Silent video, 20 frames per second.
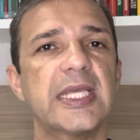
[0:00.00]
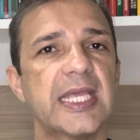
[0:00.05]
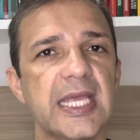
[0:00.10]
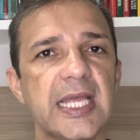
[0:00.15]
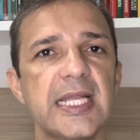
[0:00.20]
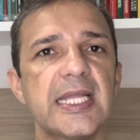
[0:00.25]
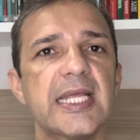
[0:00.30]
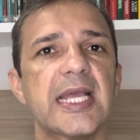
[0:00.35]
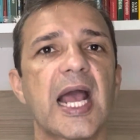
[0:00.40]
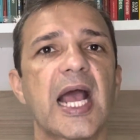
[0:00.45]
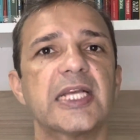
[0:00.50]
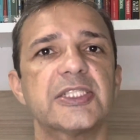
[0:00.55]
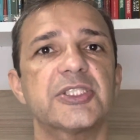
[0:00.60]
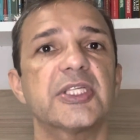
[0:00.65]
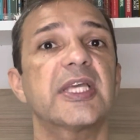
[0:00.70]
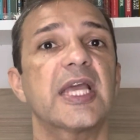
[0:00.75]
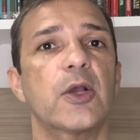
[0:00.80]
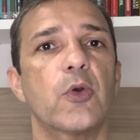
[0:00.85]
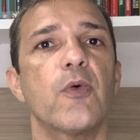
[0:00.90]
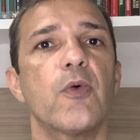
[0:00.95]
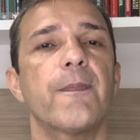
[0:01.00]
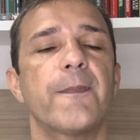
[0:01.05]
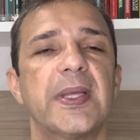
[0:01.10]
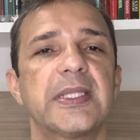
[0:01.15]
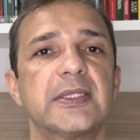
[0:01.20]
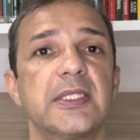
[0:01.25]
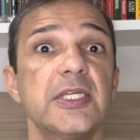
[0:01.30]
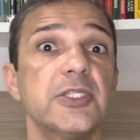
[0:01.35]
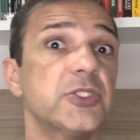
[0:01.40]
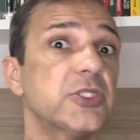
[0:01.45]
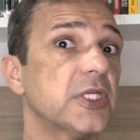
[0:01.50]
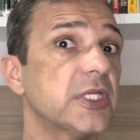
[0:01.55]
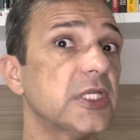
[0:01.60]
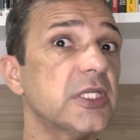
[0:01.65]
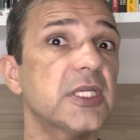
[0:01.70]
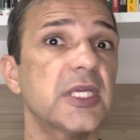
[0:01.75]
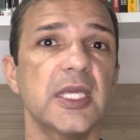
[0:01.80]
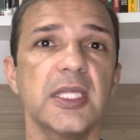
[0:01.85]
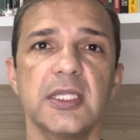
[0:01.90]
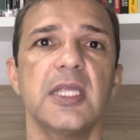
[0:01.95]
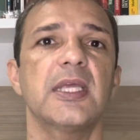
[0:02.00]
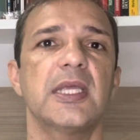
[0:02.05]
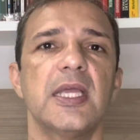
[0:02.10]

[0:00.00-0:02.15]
quem ele acha que é competente e que,